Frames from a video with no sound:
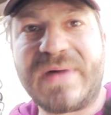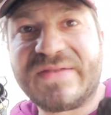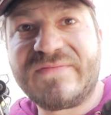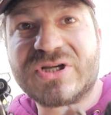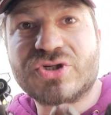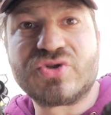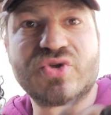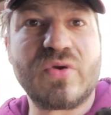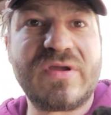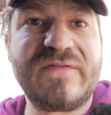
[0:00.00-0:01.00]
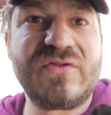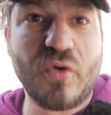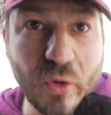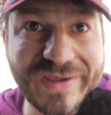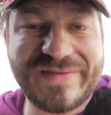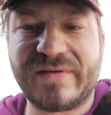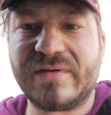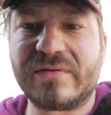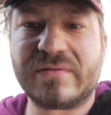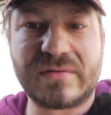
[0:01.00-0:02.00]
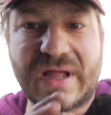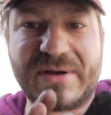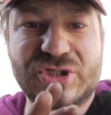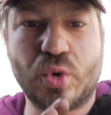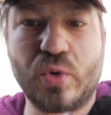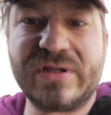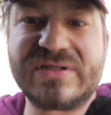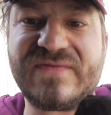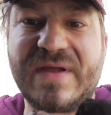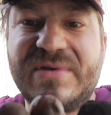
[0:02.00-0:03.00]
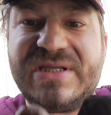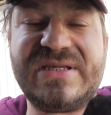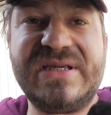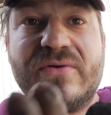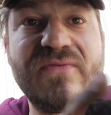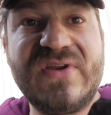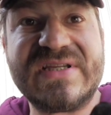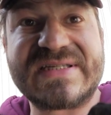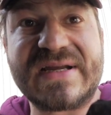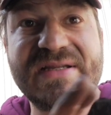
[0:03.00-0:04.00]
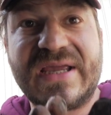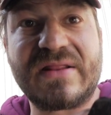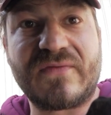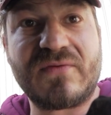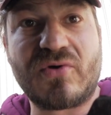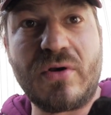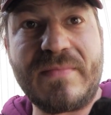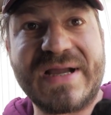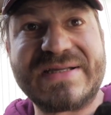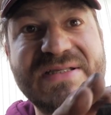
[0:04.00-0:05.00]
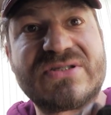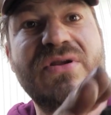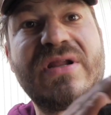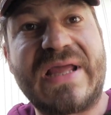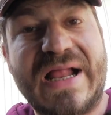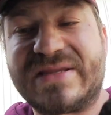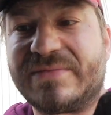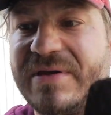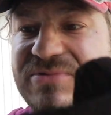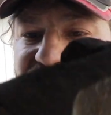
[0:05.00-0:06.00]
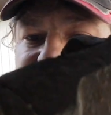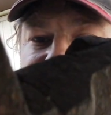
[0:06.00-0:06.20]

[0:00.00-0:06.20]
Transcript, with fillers: hatten wir ja schon zurückgedrückt, aber schonend. Wir haben nicht hier irgendwie eine Zange direkt auf den Kolben angesetzt, sondern die, alte Brems,